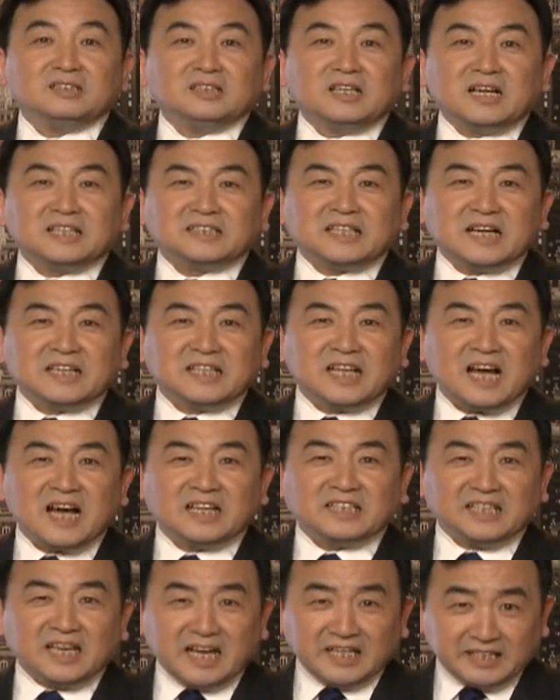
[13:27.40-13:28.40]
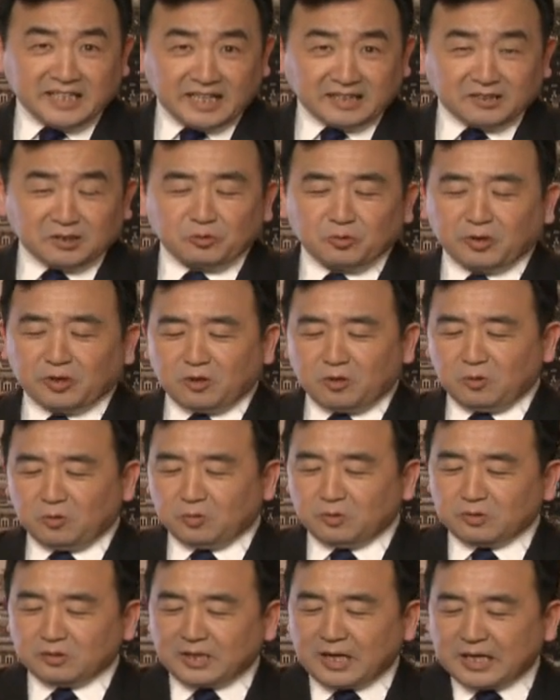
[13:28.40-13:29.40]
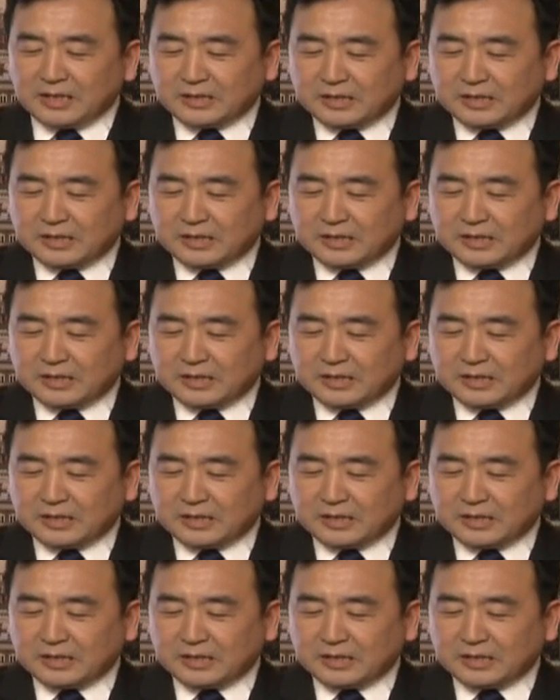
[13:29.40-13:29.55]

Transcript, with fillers: 那在他演讲的最后，他